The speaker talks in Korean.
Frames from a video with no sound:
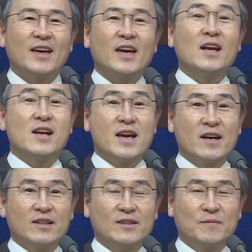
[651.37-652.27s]

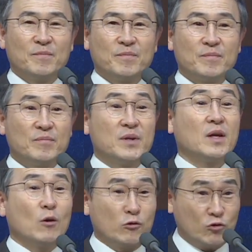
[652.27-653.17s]
엘리야는 비가
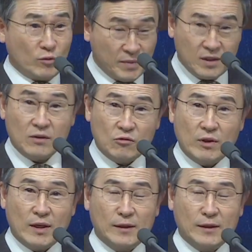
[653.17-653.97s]
올 줄 믿었구나.